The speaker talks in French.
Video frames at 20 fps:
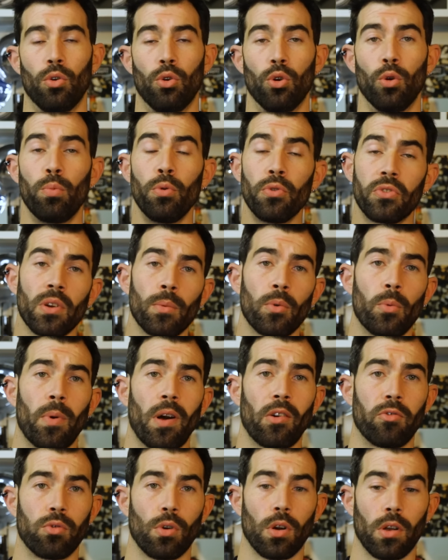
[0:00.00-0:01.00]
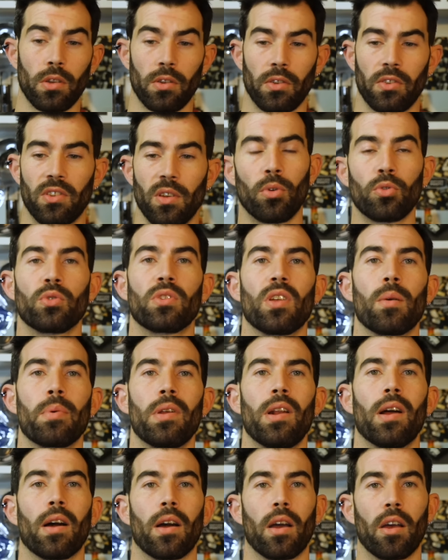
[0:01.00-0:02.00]
Le plus simple parfois, c'est même taper
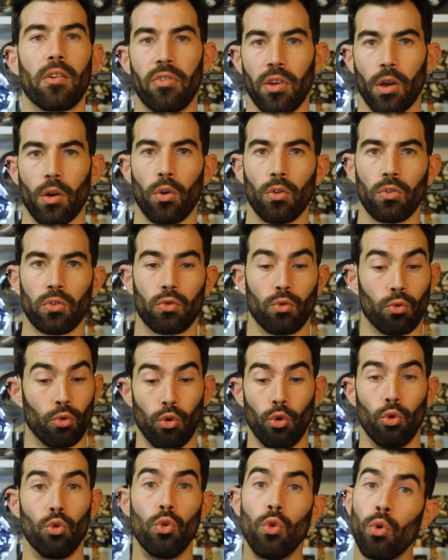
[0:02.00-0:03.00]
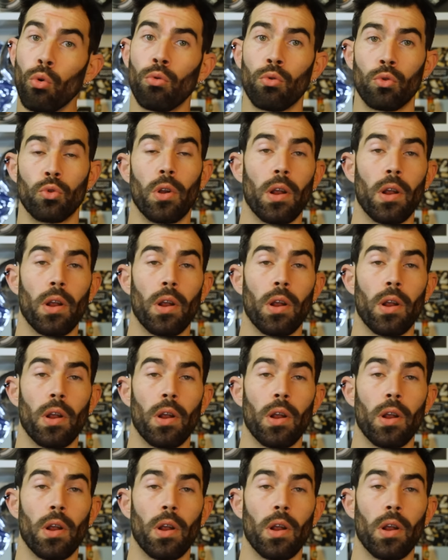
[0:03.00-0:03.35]
la référence, donc le nom de